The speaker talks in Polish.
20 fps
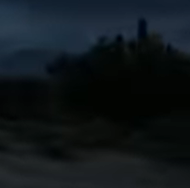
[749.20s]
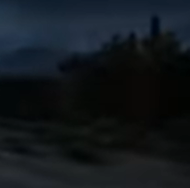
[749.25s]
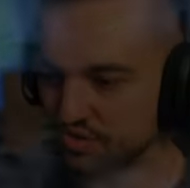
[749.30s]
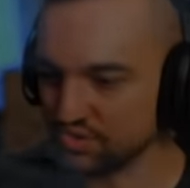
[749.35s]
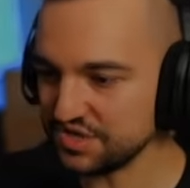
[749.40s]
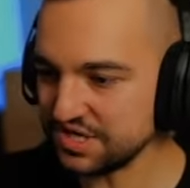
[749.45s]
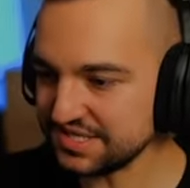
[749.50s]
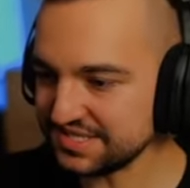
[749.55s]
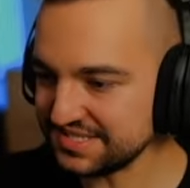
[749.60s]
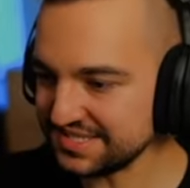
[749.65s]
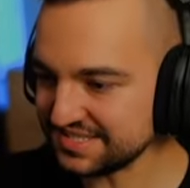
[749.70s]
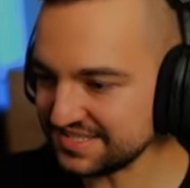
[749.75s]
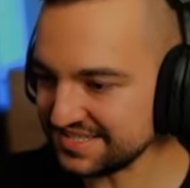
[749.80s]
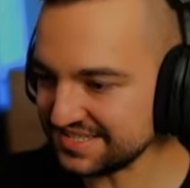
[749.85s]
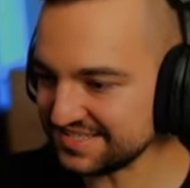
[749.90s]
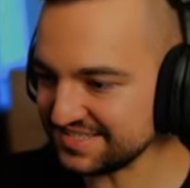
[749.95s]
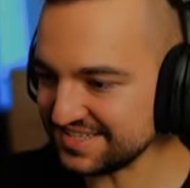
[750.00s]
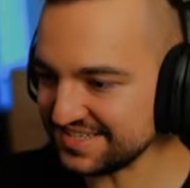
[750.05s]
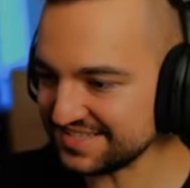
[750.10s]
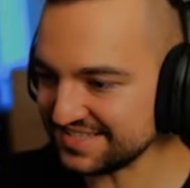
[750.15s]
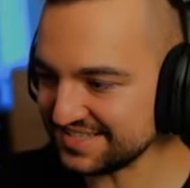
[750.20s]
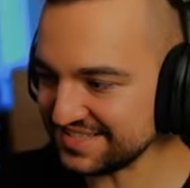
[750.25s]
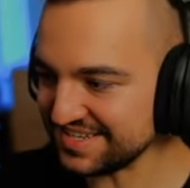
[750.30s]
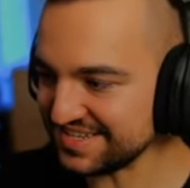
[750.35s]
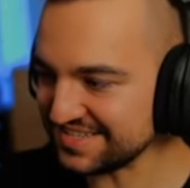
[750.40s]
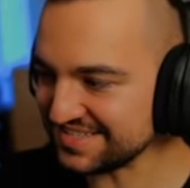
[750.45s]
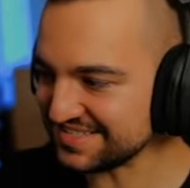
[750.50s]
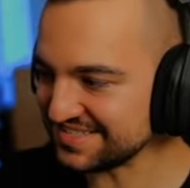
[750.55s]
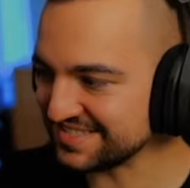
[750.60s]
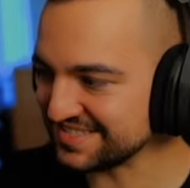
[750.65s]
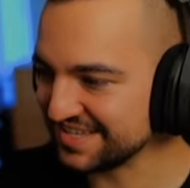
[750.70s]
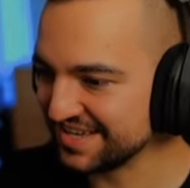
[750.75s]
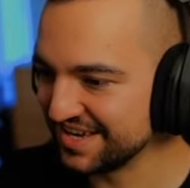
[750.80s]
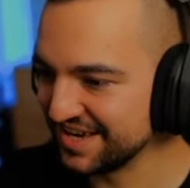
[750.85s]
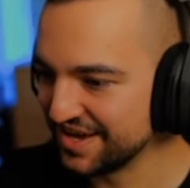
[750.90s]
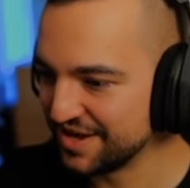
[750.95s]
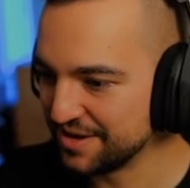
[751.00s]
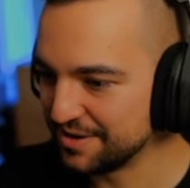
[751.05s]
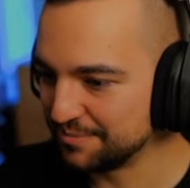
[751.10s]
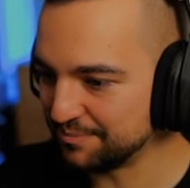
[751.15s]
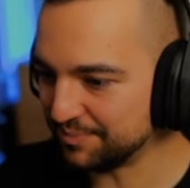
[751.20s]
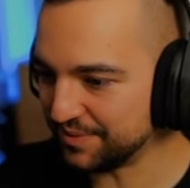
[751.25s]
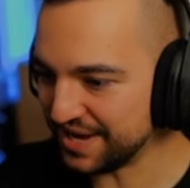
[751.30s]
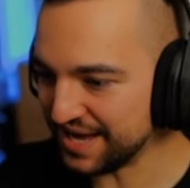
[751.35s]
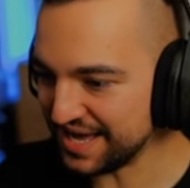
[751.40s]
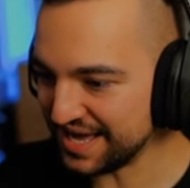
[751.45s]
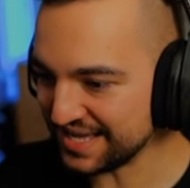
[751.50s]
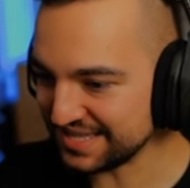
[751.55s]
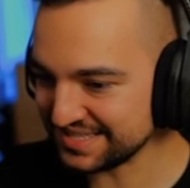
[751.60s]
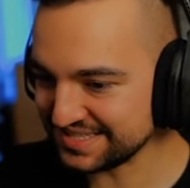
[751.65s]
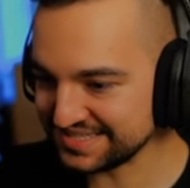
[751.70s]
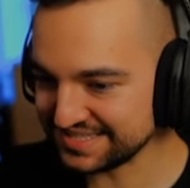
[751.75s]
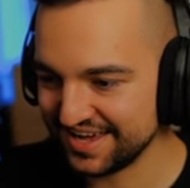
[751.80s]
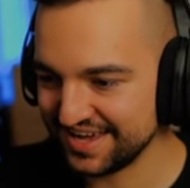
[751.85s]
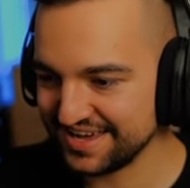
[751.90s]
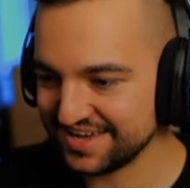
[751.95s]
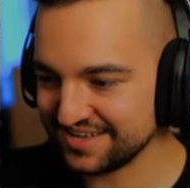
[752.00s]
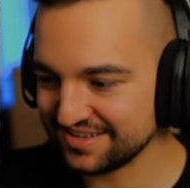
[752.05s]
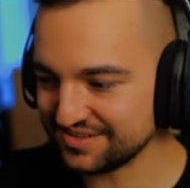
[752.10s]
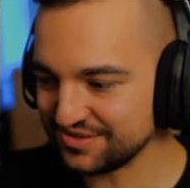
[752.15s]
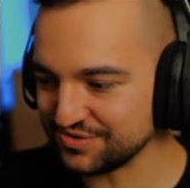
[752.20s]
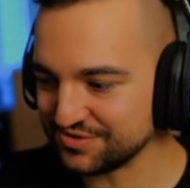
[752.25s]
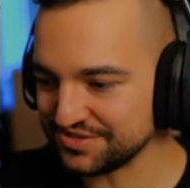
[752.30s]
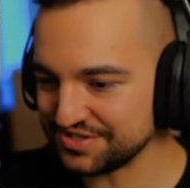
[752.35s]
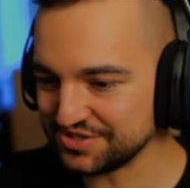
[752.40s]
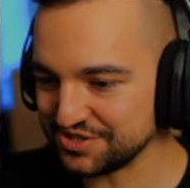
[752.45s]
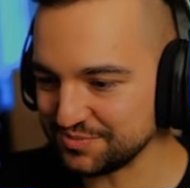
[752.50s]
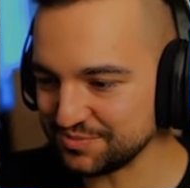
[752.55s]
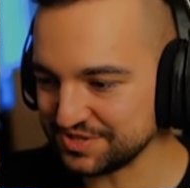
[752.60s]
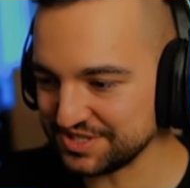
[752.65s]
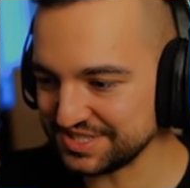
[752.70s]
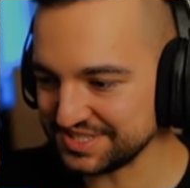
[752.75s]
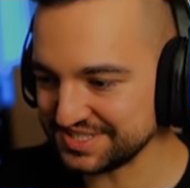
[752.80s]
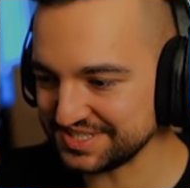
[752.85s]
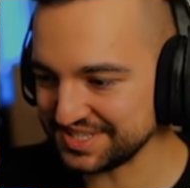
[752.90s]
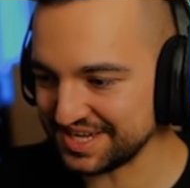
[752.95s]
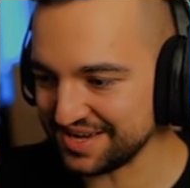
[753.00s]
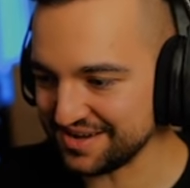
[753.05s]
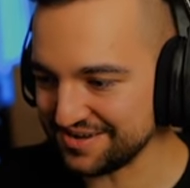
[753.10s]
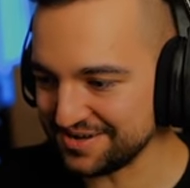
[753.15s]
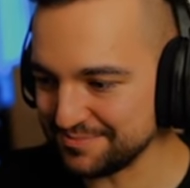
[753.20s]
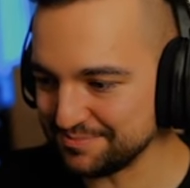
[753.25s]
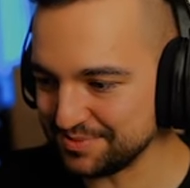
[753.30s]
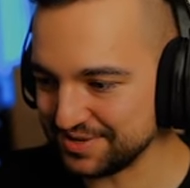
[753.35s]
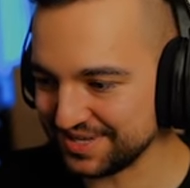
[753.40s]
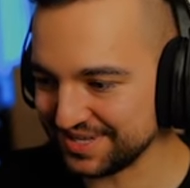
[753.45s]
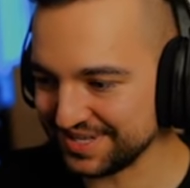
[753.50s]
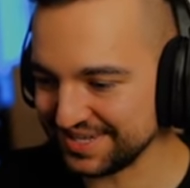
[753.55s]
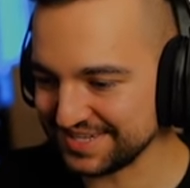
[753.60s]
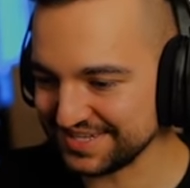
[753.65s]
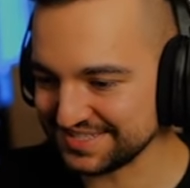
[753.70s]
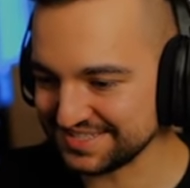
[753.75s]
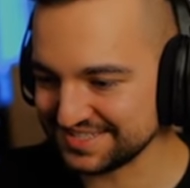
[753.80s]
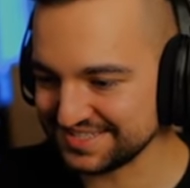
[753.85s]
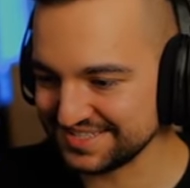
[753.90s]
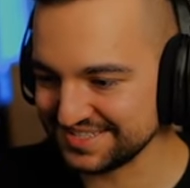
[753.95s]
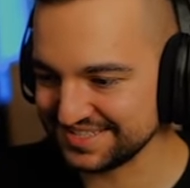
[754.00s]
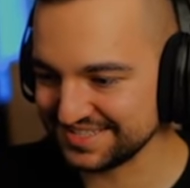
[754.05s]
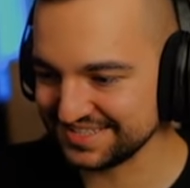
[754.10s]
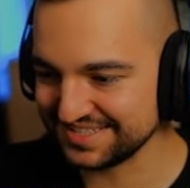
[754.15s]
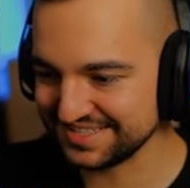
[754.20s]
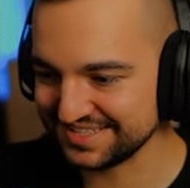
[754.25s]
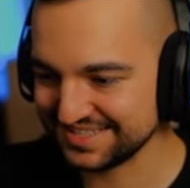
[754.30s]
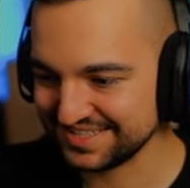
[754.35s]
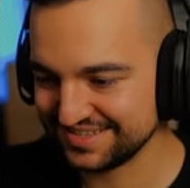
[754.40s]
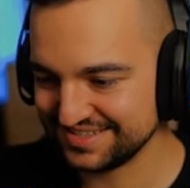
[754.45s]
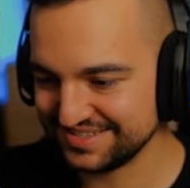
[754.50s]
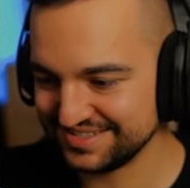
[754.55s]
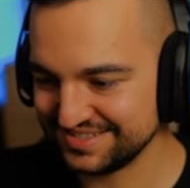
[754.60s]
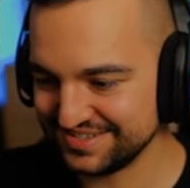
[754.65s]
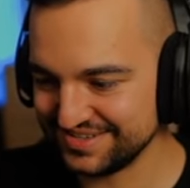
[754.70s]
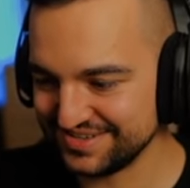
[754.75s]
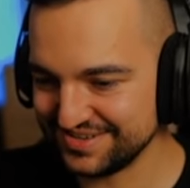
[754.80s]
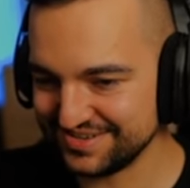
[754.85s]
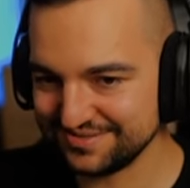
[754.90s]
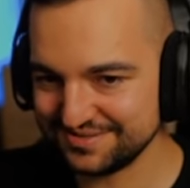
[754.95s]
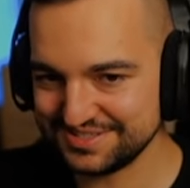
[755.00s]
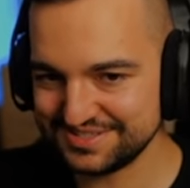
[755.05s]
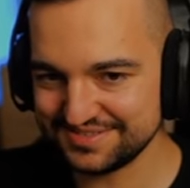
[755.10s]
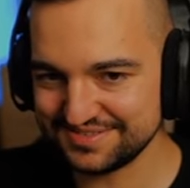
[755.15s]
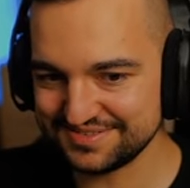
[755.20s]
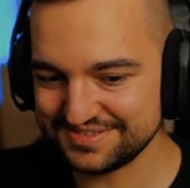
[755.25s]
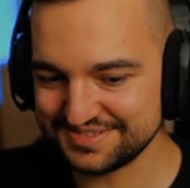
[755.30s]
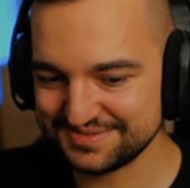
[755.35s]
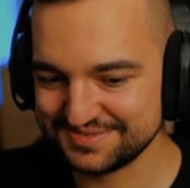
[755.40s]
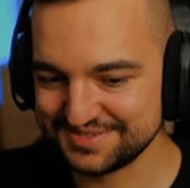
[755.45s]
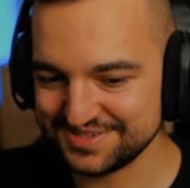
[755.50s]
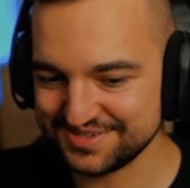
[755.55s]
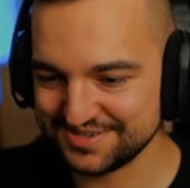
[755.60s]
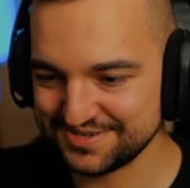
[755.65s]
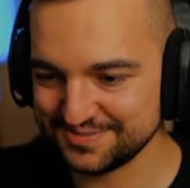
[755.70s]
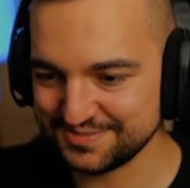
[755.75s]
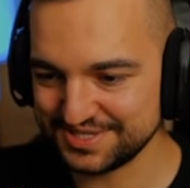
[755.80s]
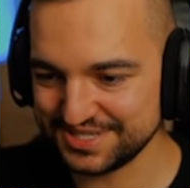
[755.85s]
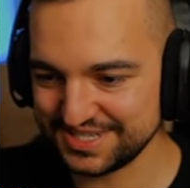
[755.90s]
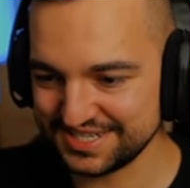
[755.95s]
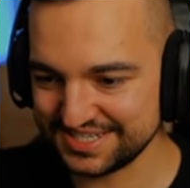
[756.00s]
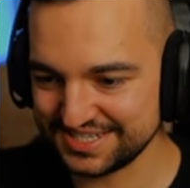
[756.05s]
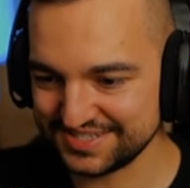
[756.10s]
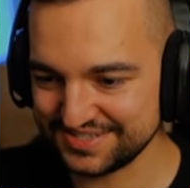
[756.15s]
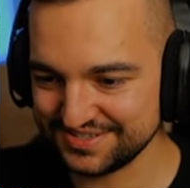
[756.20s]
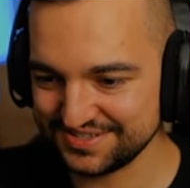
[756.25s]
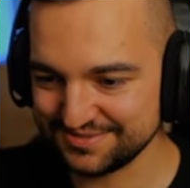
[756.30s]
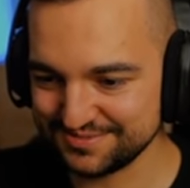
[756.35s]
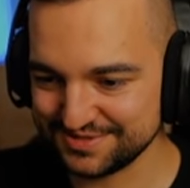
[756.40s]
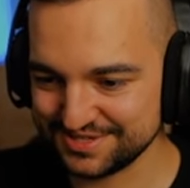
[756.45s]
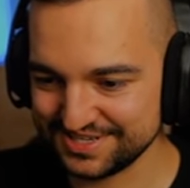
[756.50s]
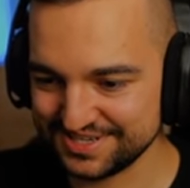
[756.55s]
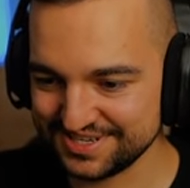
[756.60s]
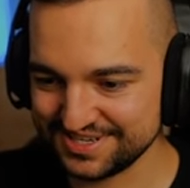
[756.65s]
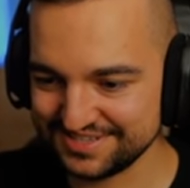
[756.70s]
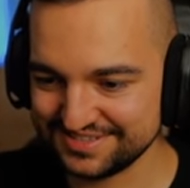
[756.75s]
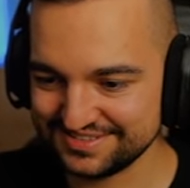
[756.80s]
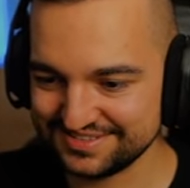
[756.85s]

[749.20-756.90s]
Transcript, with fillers: O jest, jest, jest, jest, jest! Patrz! Ej, ja koło tego przejeżdżałem parę razy! Ziom, i co mam z tym zrobić? Przejechać to chyba.